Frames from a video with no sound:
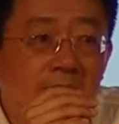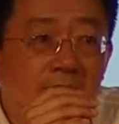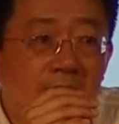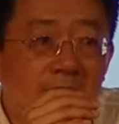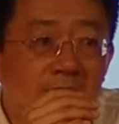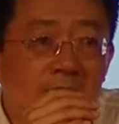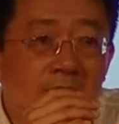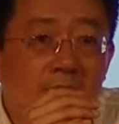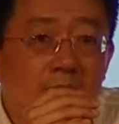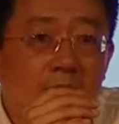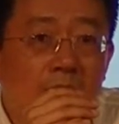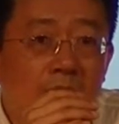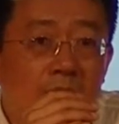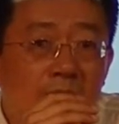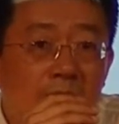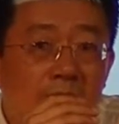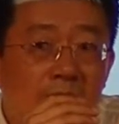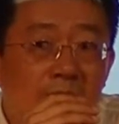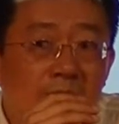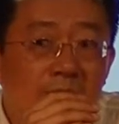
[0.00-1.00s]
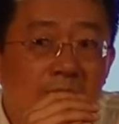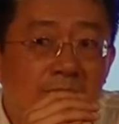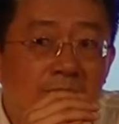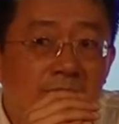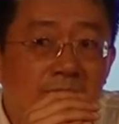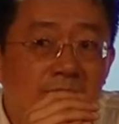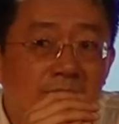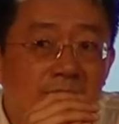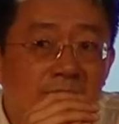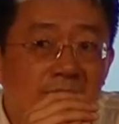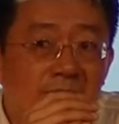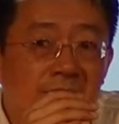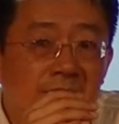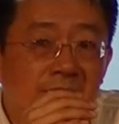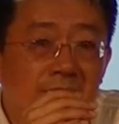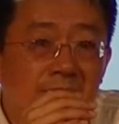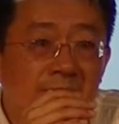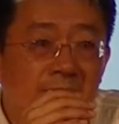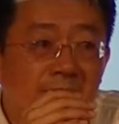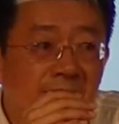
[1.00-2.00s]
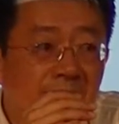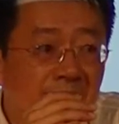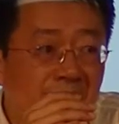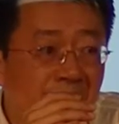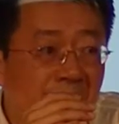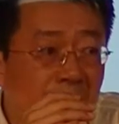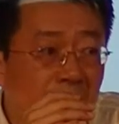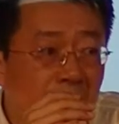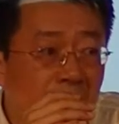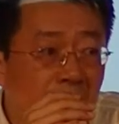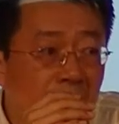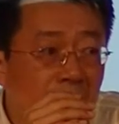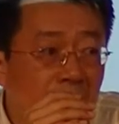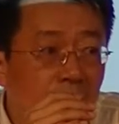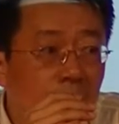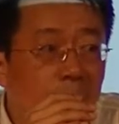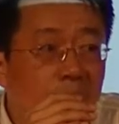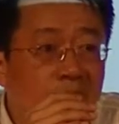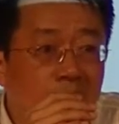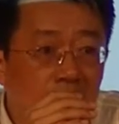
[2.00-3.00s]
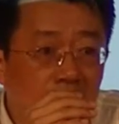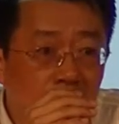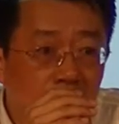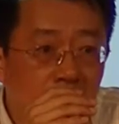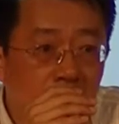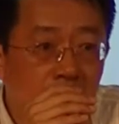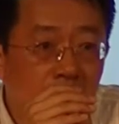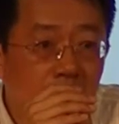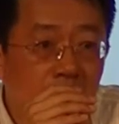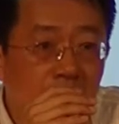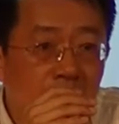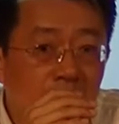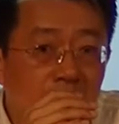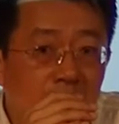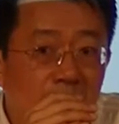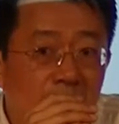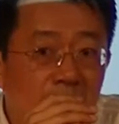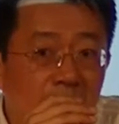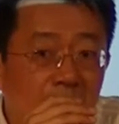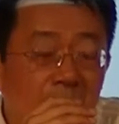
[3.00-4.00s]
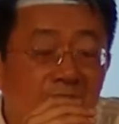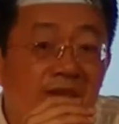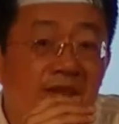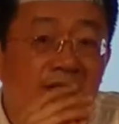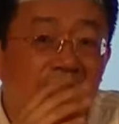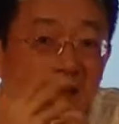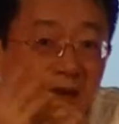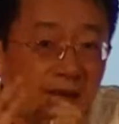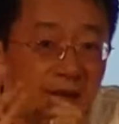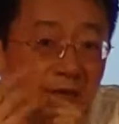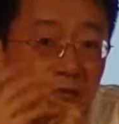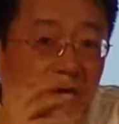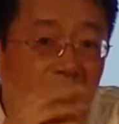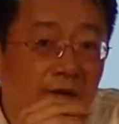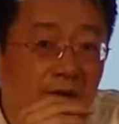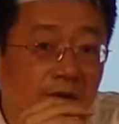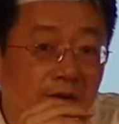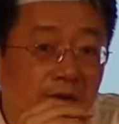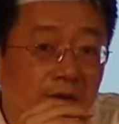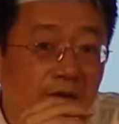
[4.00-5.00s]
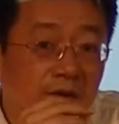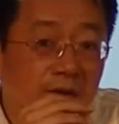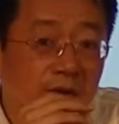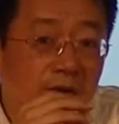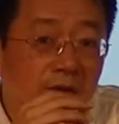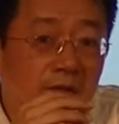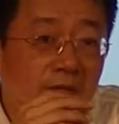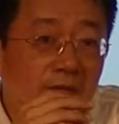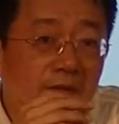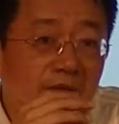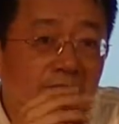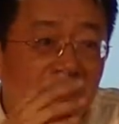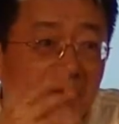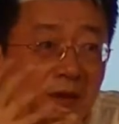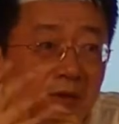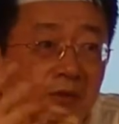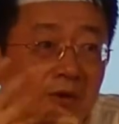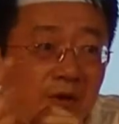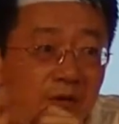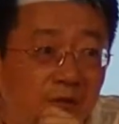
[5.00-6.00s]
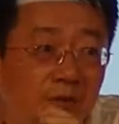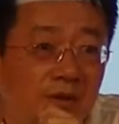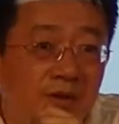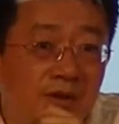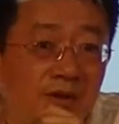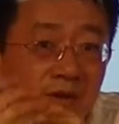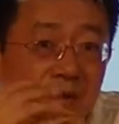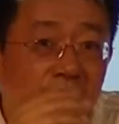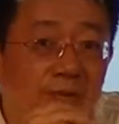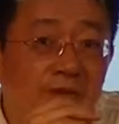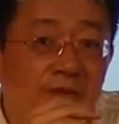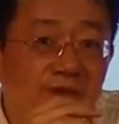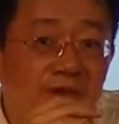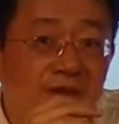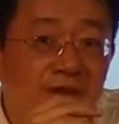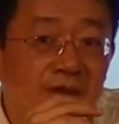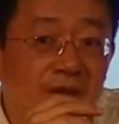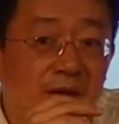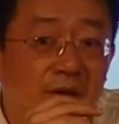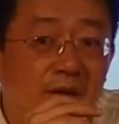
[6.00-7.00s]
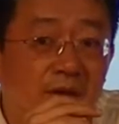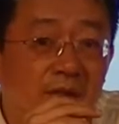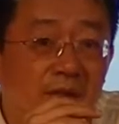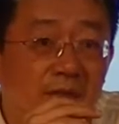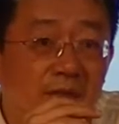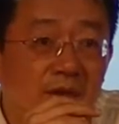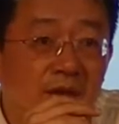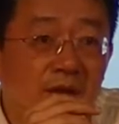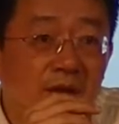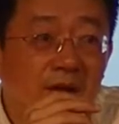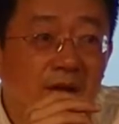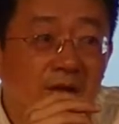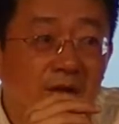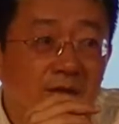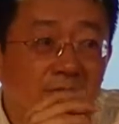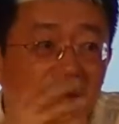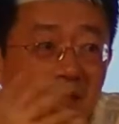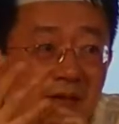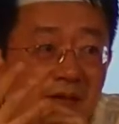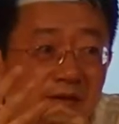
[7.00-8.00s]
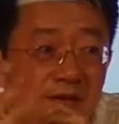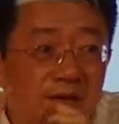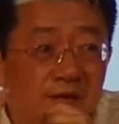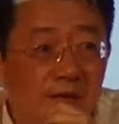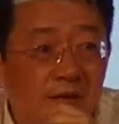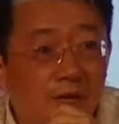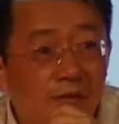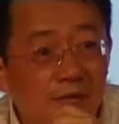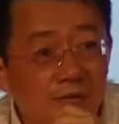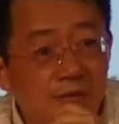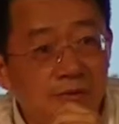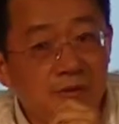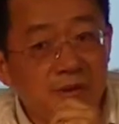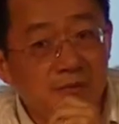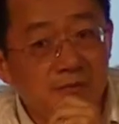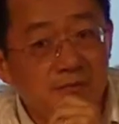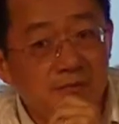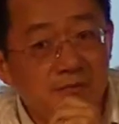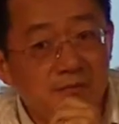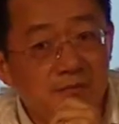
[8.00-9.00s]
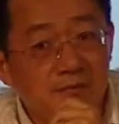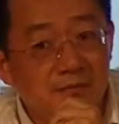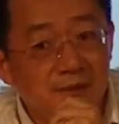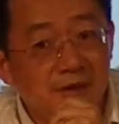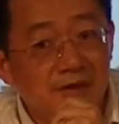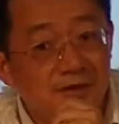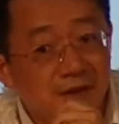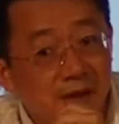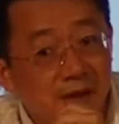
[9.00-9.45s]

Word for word: 民进党，我认为民主宪政这个部分的坚持是对的，哦，是对的。那你也可以看出来，有时候你稍微做了一些妥协以后，就会产生后续的影